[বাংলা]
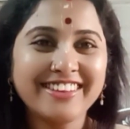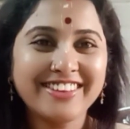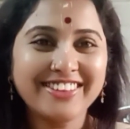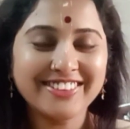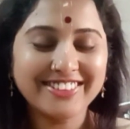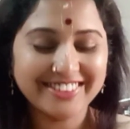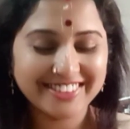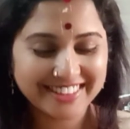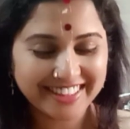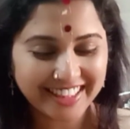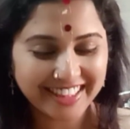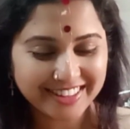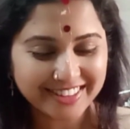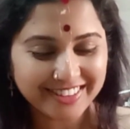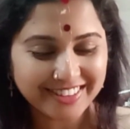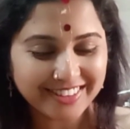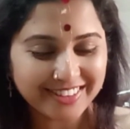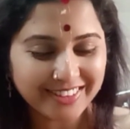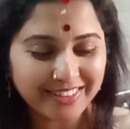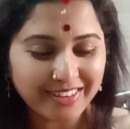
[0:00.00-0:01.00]
তো সেই
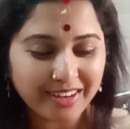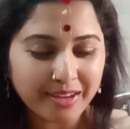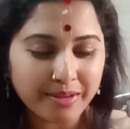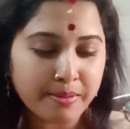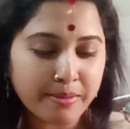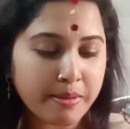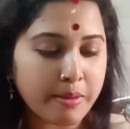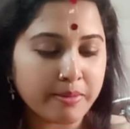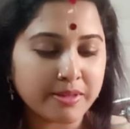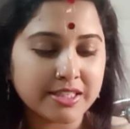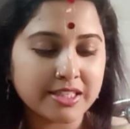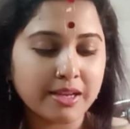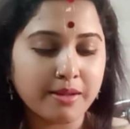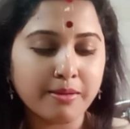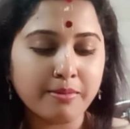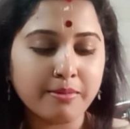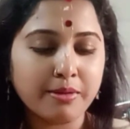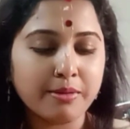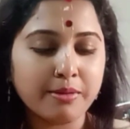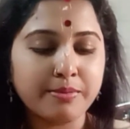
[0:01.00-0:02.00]
জন্য আমি ভেবেছিলাম
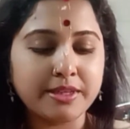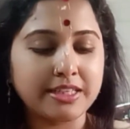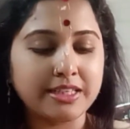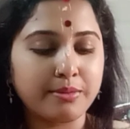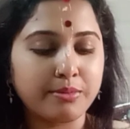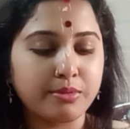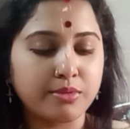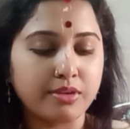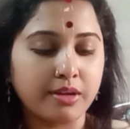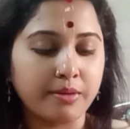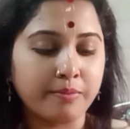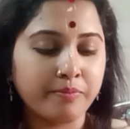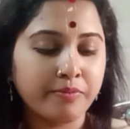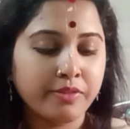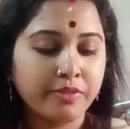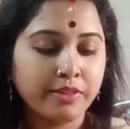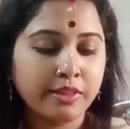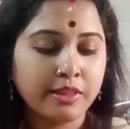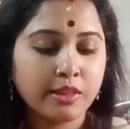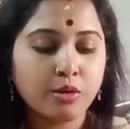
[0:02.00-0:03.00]
এবার ভিজাবো না
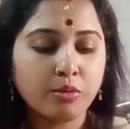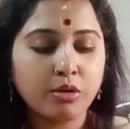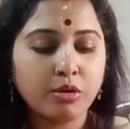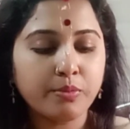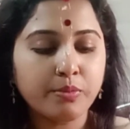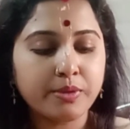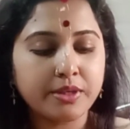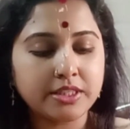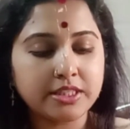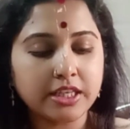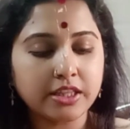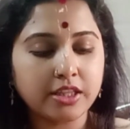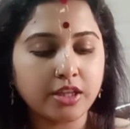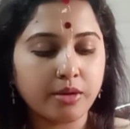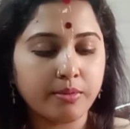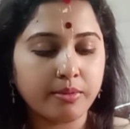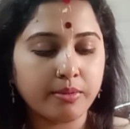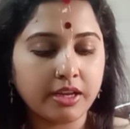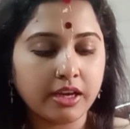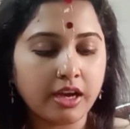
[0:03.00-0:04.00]
তো বললো ভিজাতে
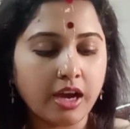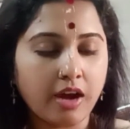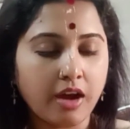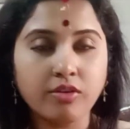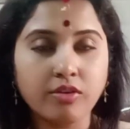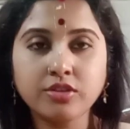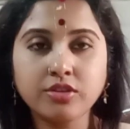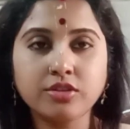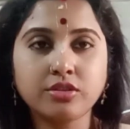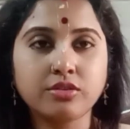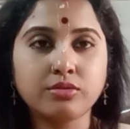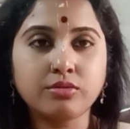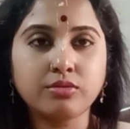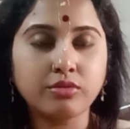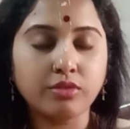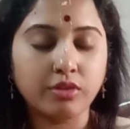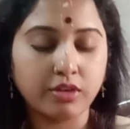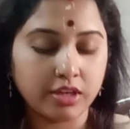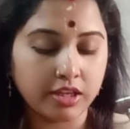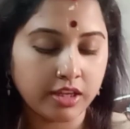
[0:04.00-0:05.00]
হবে না খাও না
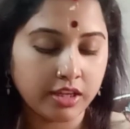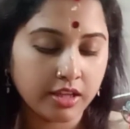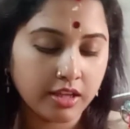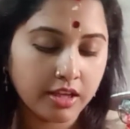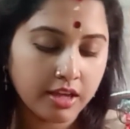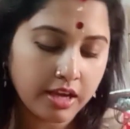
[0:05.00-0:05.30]
যতক্ষণ অনেক